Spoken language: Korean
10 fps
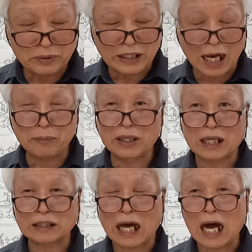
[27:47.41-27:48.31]
민
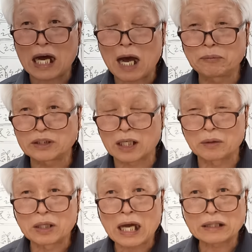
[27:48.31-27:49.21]
함이니까 다
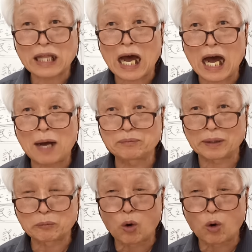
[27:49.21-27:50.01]
함자는 다 함자,